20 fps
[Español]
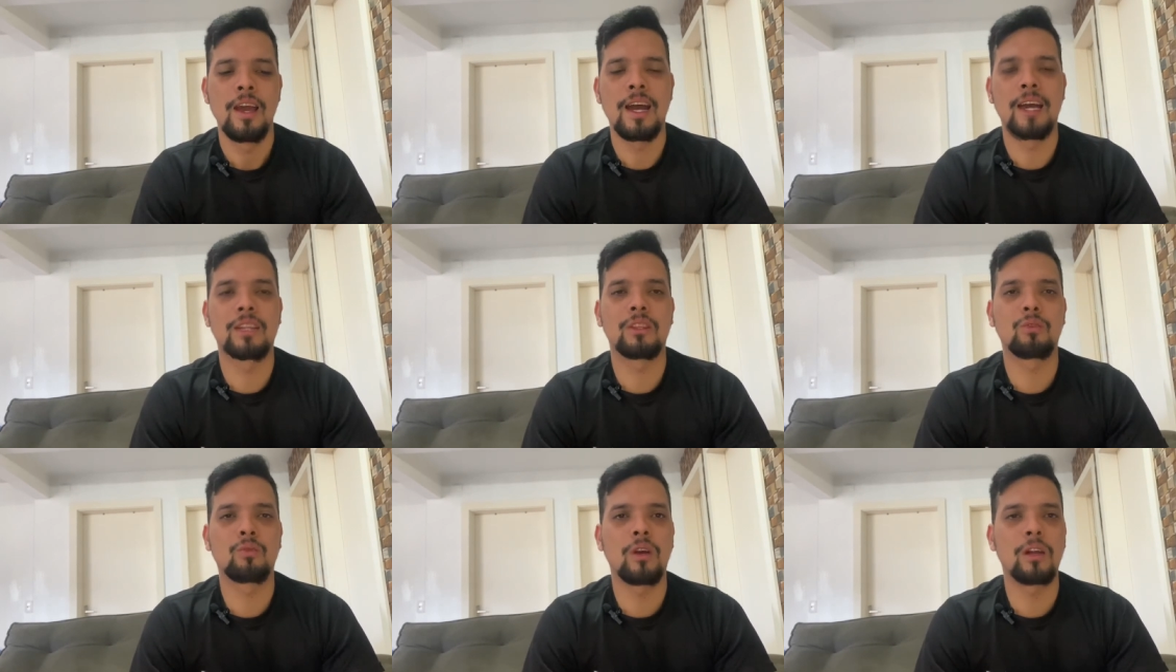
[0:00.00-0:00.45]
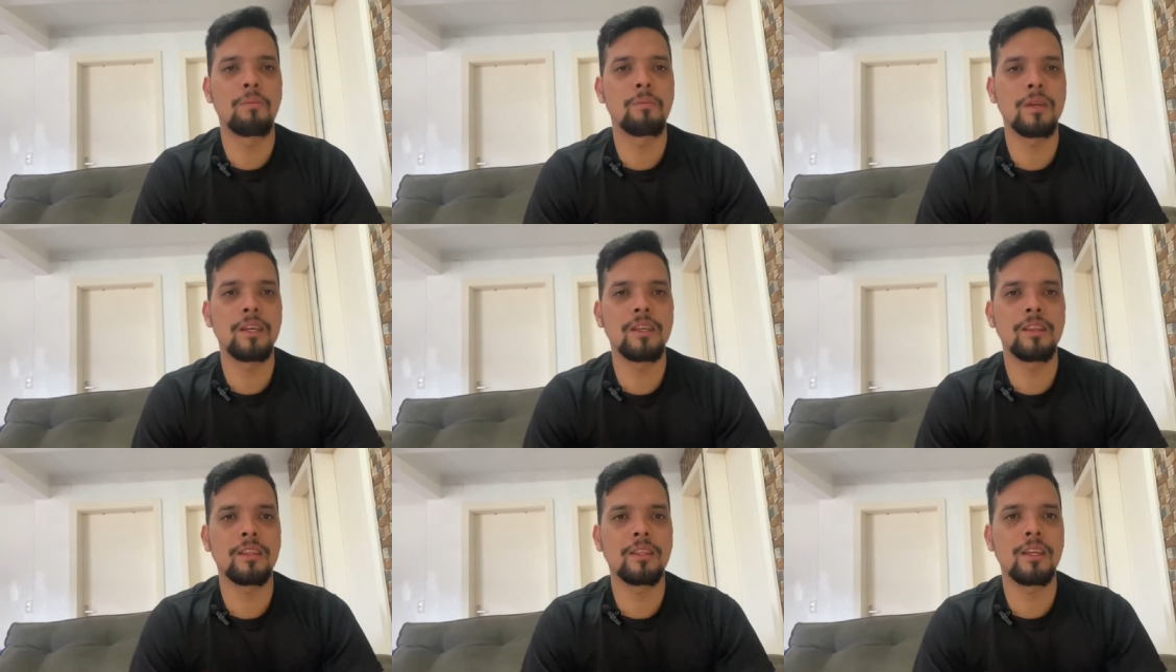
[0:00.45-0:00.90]

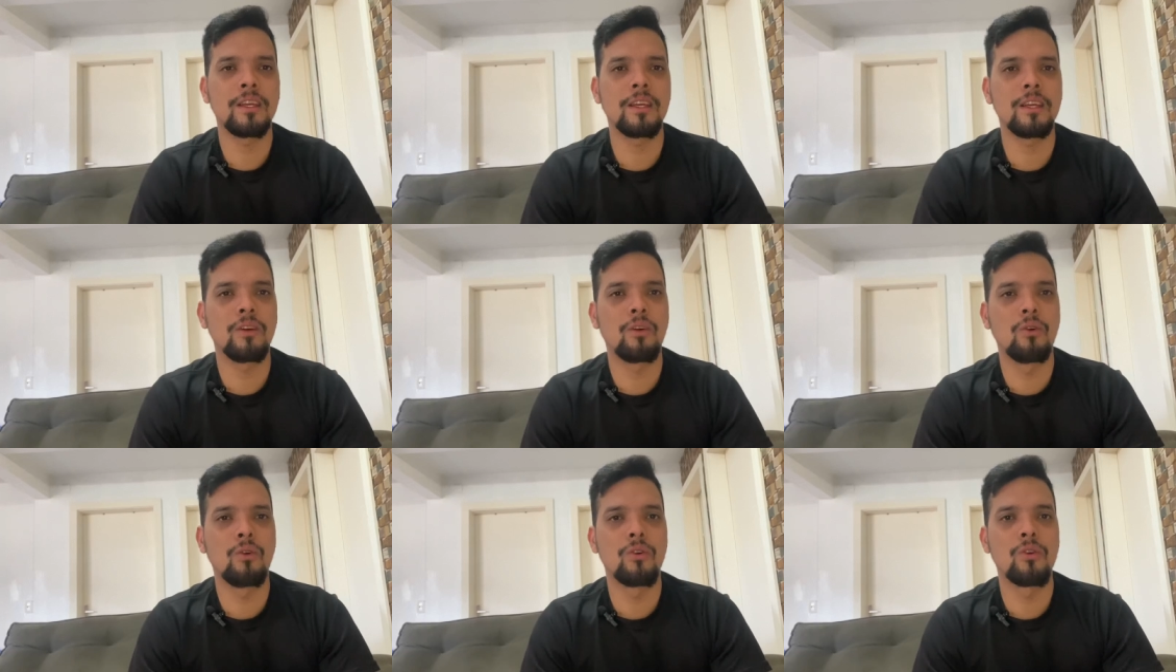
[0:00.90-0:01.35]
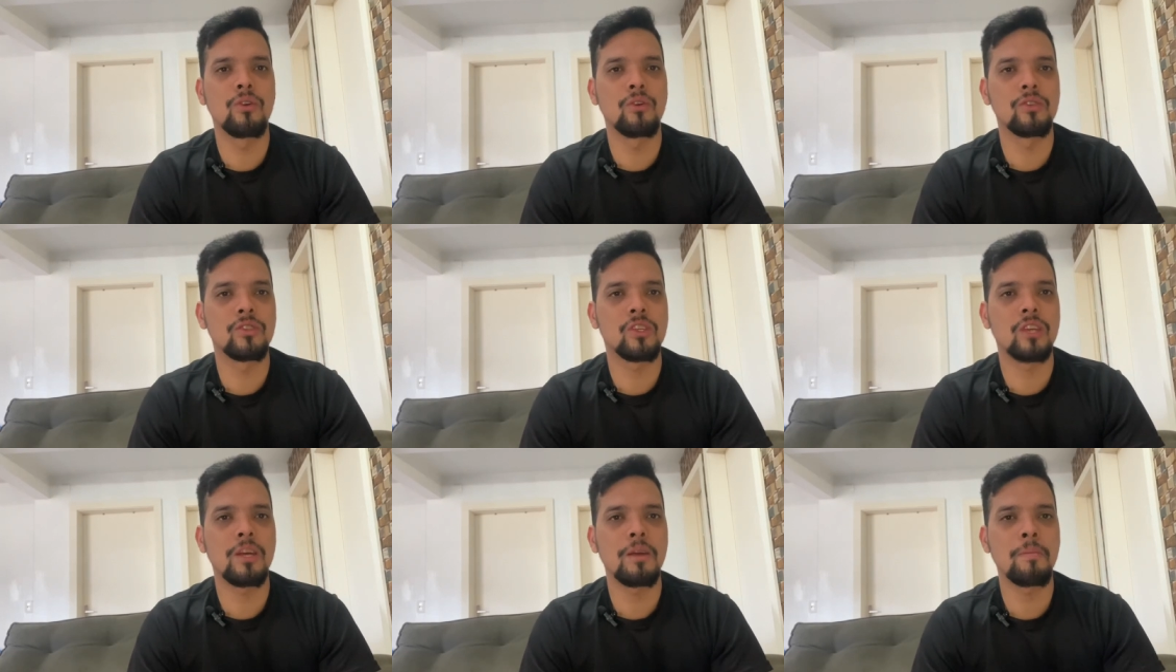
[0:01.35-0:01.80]
Actualmente, hoy
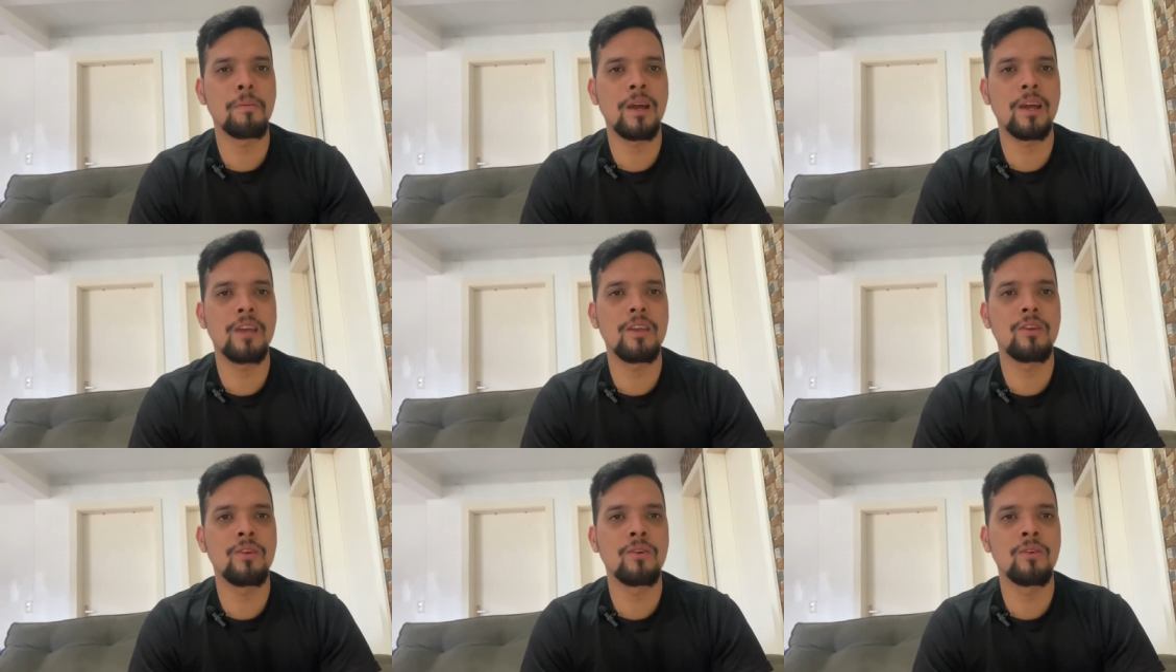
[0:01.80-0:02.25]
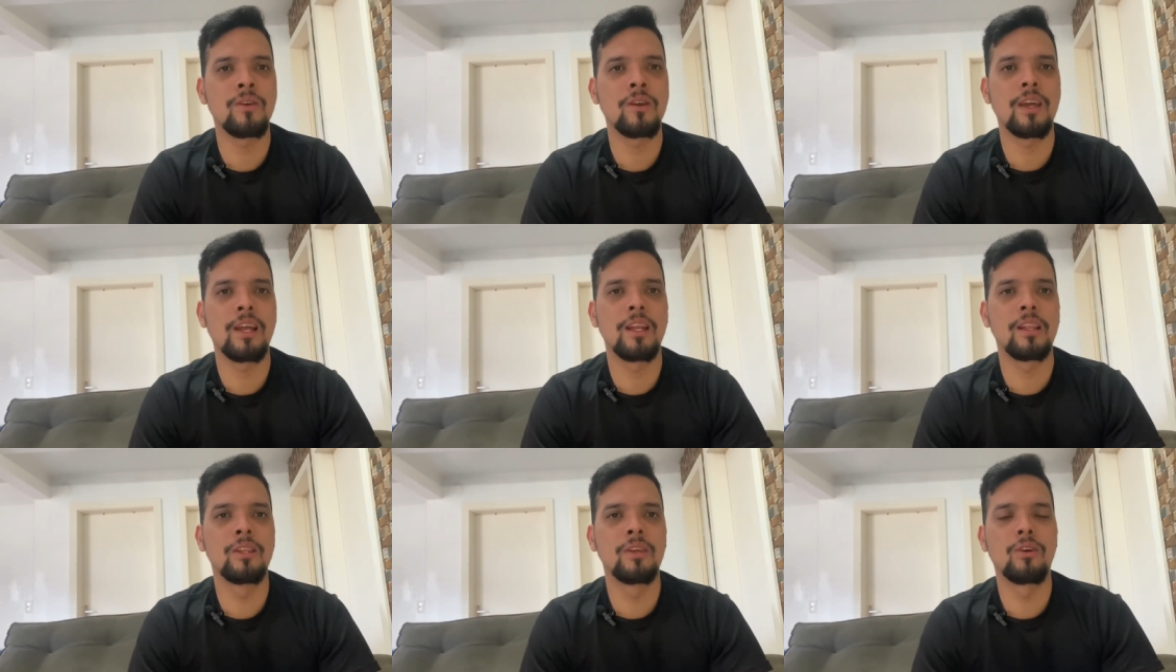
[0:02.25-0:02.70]
11 de mayo,
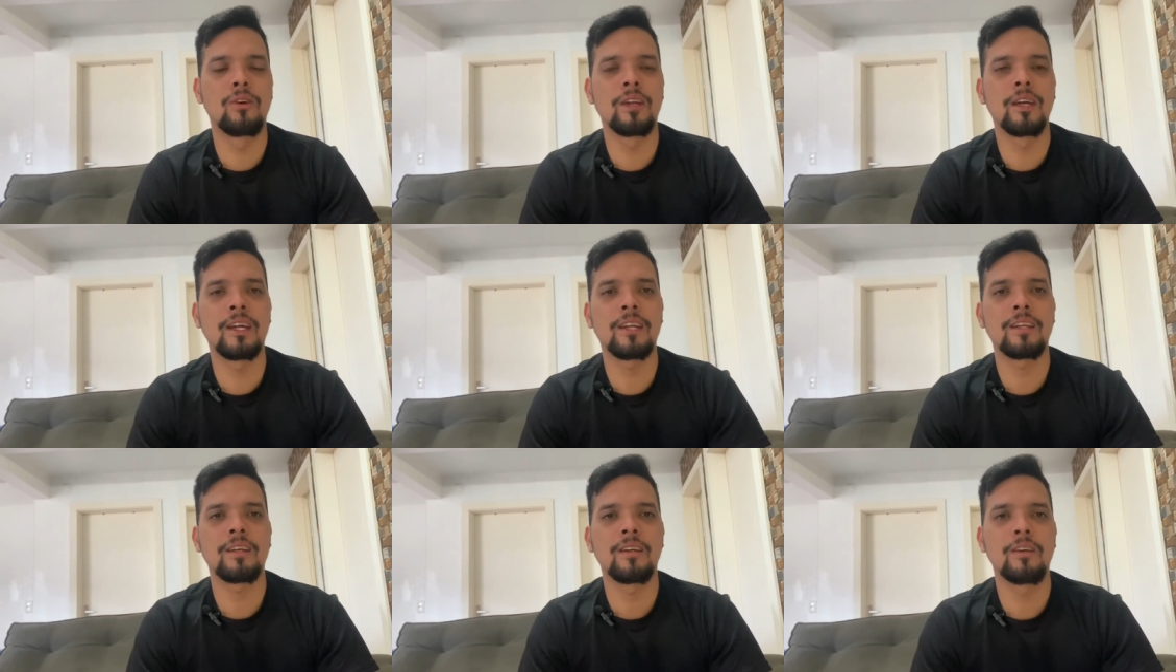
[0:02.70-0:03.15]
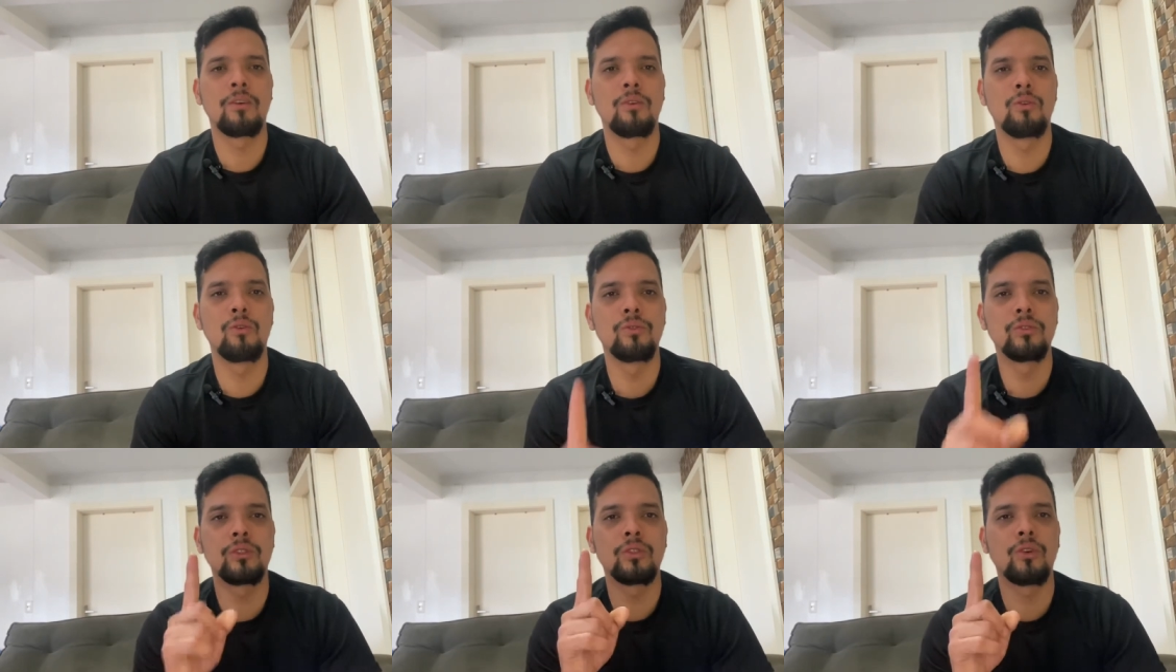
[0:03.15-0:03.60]
el dólar,
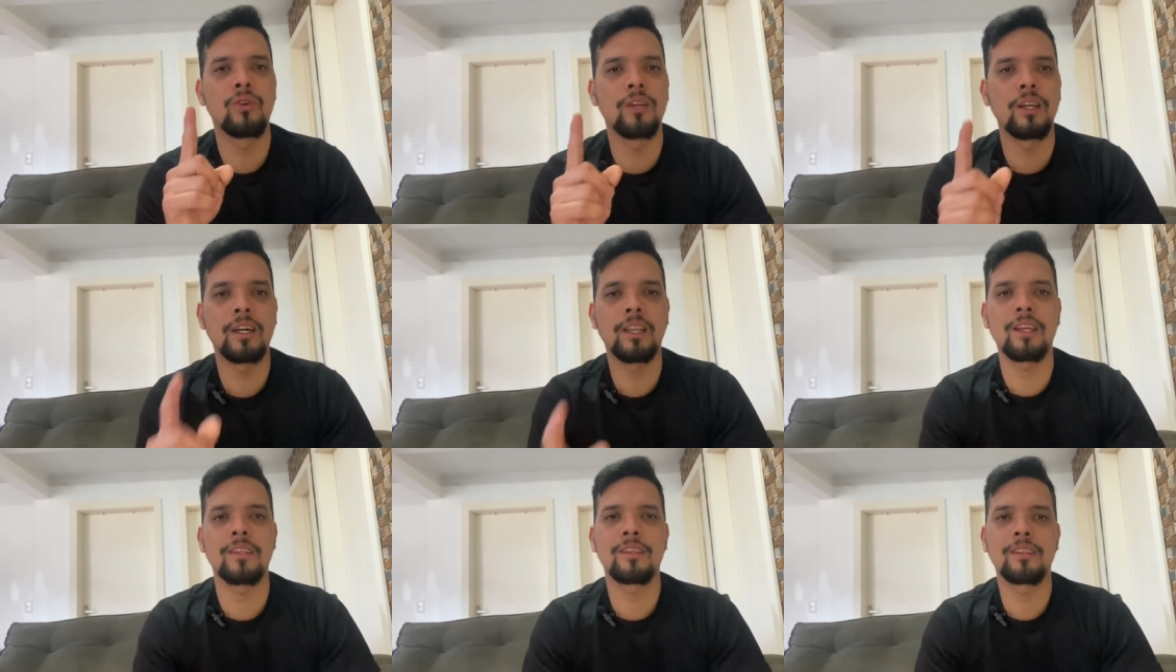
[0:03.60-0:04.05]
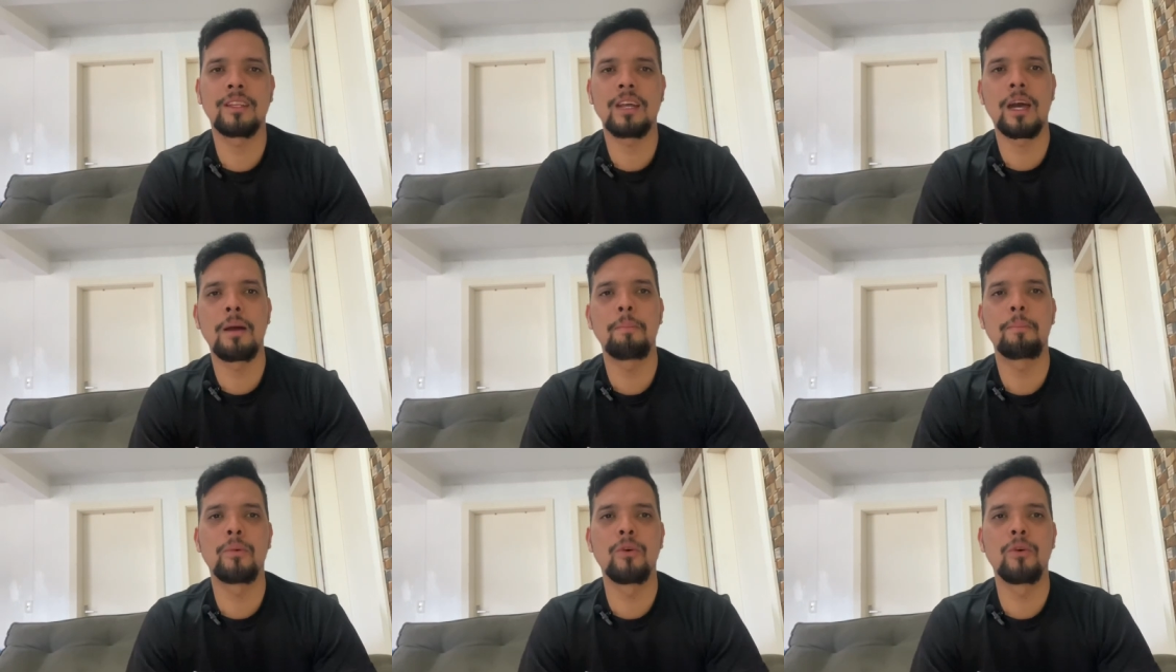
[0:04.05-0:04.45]
un dólar está